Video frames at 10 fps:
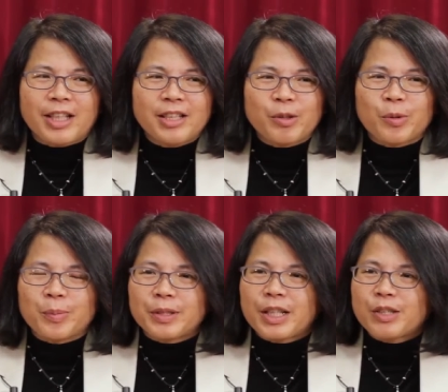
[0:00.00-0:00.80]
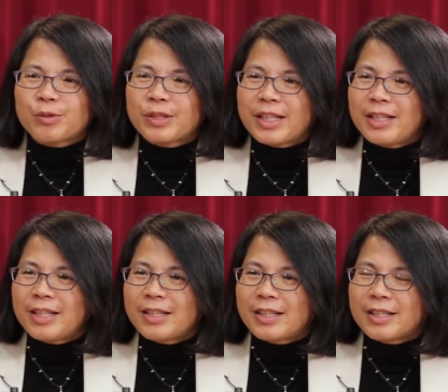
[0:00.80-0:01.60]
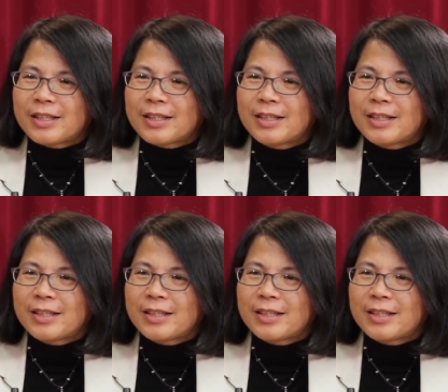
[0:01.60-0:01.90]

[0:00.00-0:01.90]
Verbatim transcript: 那因为我们当初在念那个